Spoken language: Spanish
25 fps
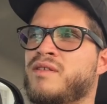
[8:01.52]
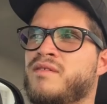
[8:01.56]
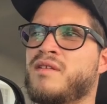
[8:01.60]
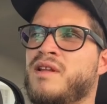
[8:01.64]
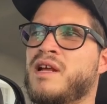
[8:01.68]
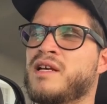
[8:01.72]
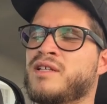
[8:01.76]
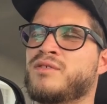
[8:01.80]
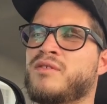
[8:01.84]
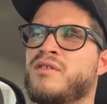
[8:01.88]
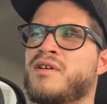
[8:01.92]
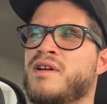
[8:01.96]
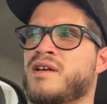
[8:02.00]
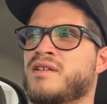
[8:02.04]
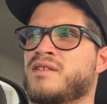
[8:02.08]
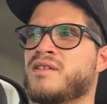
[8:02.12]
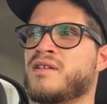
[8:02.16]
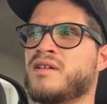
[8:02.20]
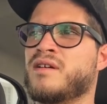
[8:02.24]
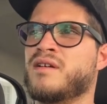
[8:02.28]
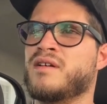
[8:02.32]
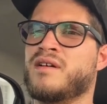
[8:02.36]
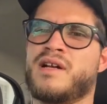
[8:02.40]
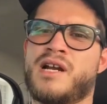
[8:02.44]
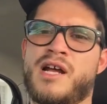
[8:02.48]
las horas
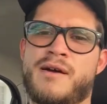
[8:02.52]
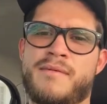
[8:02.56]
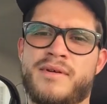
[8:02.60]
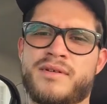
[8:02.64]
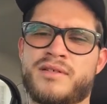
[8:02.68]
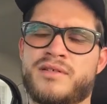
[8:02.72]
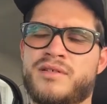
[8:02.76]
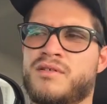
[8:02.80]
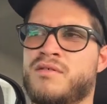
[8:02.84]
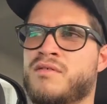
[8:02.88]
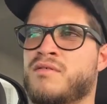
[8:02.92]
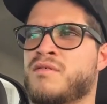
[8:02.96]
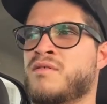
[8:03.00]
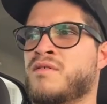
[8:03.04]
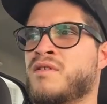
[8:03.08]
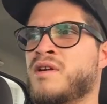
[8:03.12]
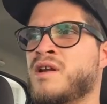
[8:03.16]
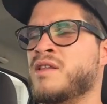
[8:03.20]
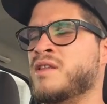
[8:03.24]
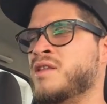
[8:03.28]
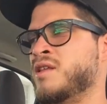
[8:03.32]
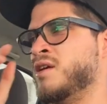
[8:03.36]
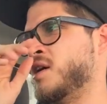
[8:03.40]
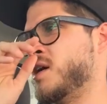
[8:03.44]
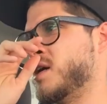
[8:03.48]
de grabación, la
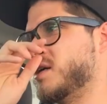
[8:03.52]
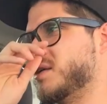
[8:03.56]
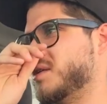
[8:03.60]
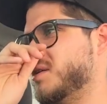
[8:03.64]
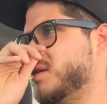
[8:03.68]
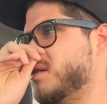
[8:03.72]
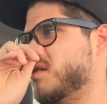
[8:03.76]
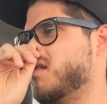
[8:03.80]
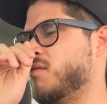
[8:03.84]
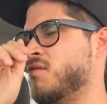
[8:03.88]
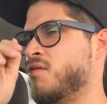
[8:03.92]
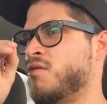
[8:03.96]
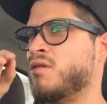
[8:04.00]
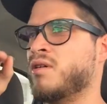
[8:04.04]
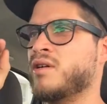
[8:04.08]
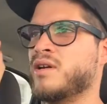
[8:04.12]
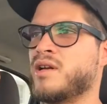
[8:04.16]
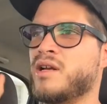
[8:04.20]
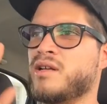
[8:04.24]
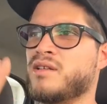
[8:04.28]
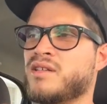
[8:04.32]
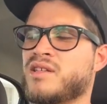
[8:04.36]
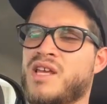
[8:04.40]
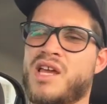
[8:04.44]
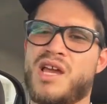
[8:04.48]
dedicación,
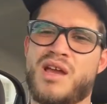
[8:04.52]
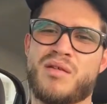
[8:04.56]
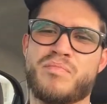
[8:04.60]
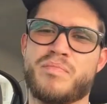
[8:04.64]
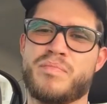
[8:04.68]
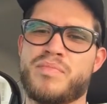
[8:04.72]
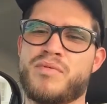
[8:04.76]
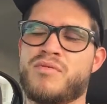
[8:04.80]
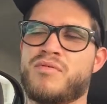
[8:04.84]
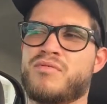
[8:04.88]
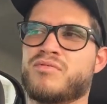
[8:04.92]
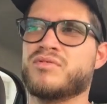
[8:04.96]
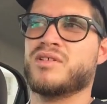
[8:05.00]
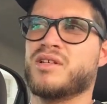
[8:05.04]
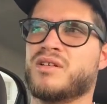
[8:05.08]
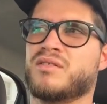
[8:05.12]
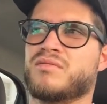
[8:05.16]
el tiempo,